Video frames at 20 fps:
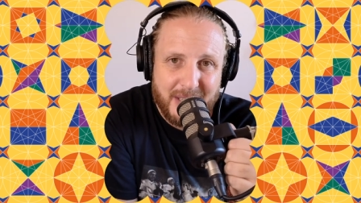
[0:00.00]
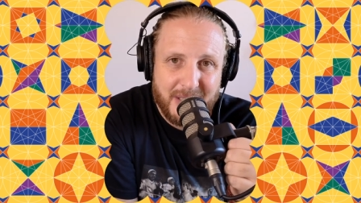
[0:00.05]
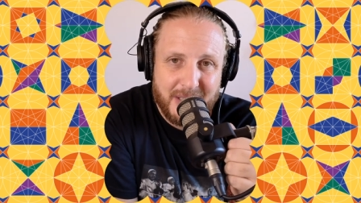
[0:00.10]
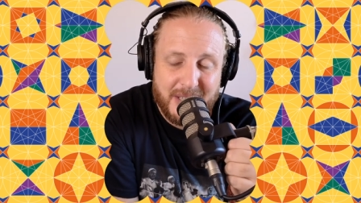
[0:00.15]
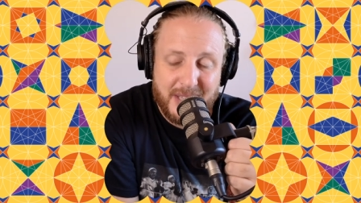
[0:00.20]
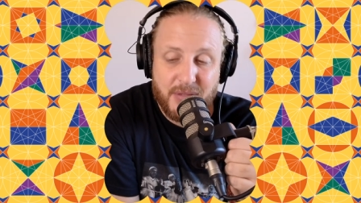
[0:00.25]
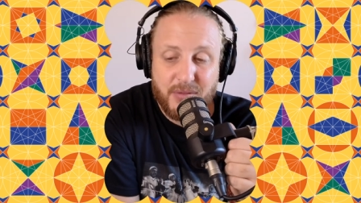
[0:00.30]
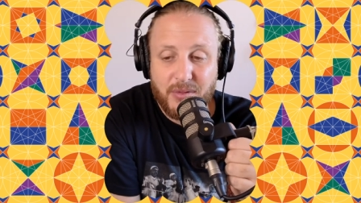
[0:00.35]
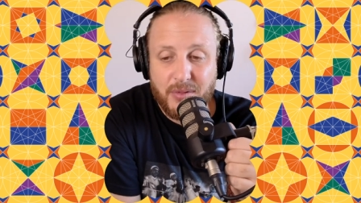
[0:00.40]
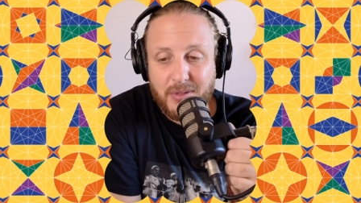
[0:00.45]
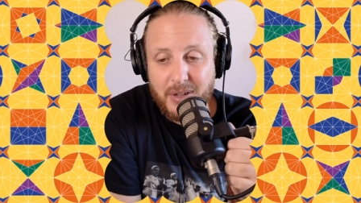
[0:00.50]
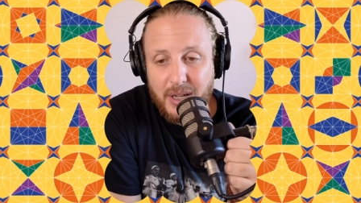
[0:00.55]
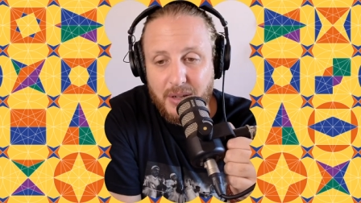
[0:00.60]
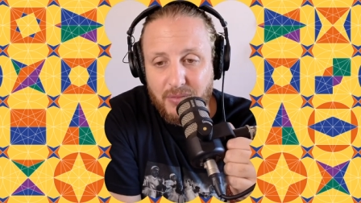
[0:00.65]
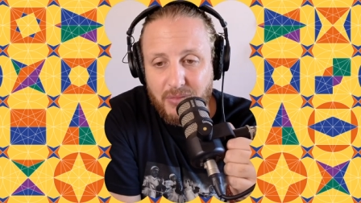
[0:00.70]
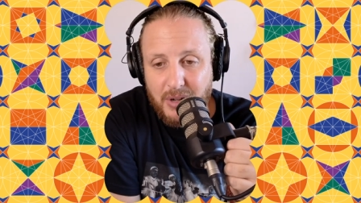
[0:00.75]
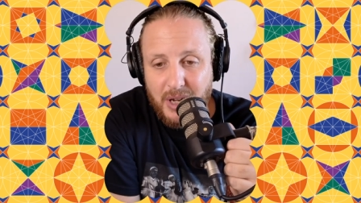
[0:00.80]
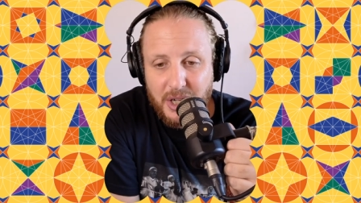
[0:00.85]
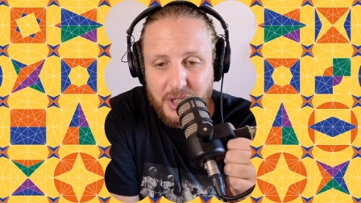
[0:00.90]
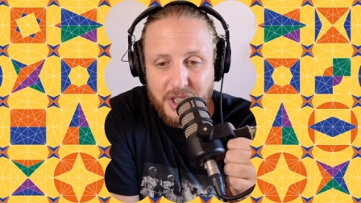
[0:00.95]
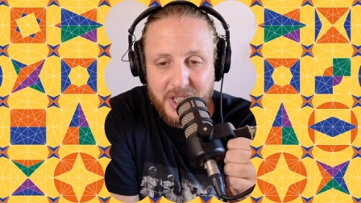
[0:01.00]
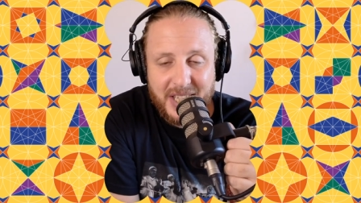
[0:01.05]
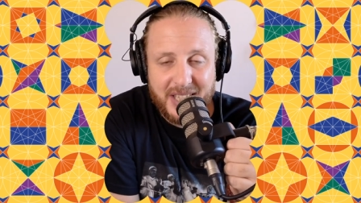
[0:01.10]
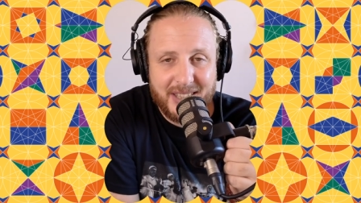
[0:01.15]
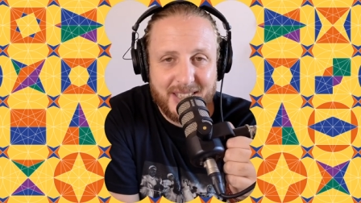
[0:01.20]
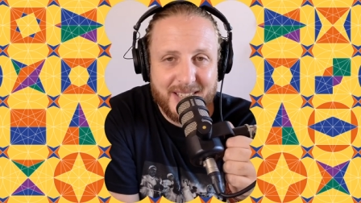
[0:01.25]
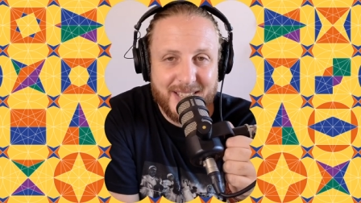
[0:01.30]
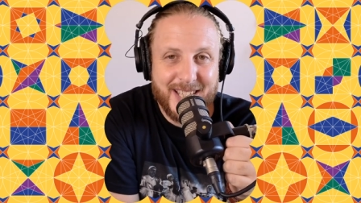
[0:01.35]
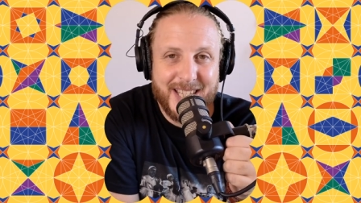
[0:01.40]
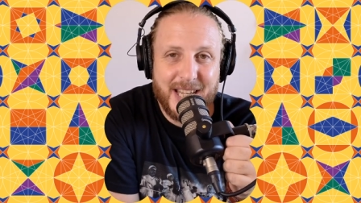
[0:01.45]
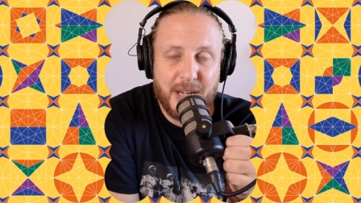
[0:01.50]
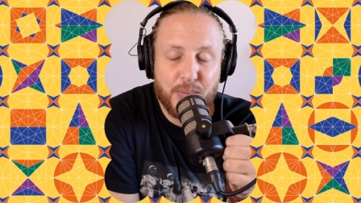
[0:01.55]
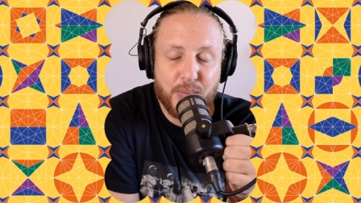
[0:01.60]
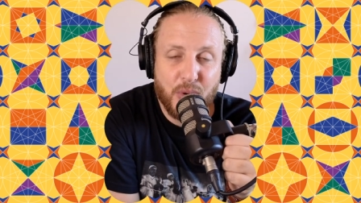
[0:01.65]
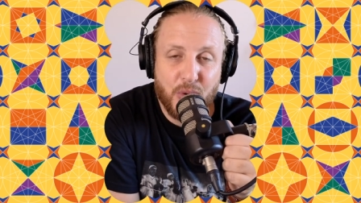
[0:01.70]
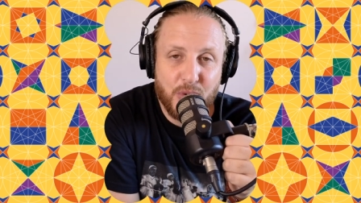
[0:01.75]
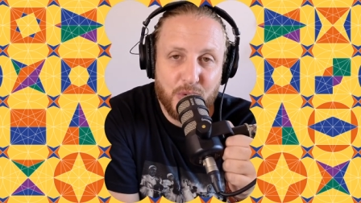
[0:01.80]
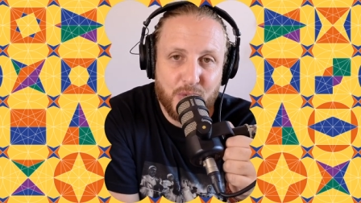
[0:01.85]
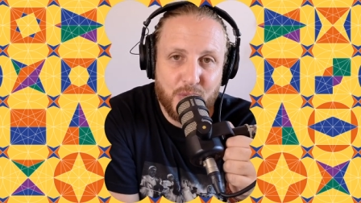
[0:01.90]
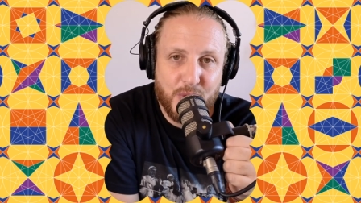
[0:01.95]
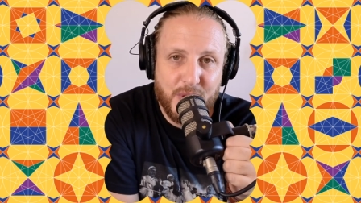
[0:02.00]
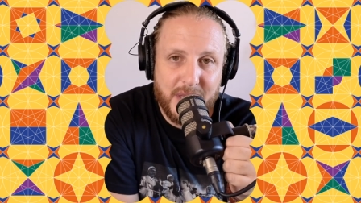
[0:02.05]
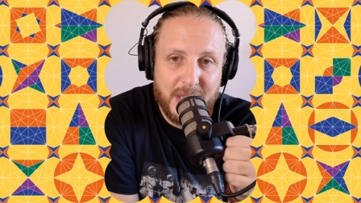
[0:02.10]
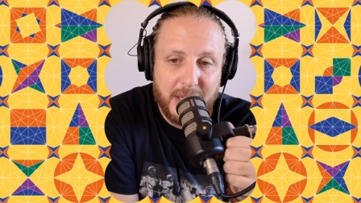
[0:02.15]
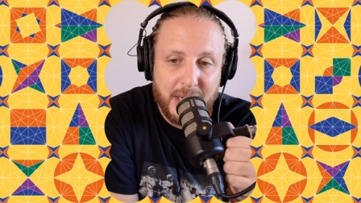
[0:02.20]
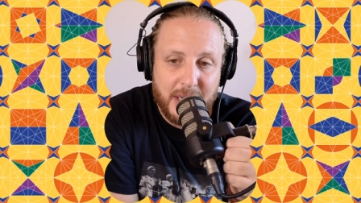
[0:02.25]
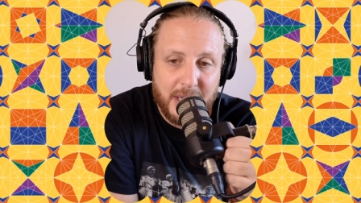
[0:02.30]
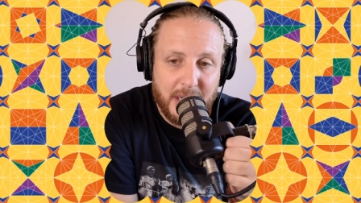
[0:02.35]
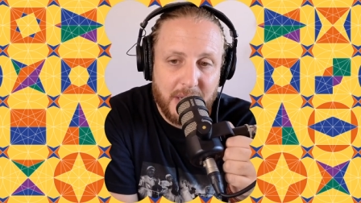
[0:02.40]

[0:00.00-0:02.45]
Si vous voulez vous l'acheter, tester le produit,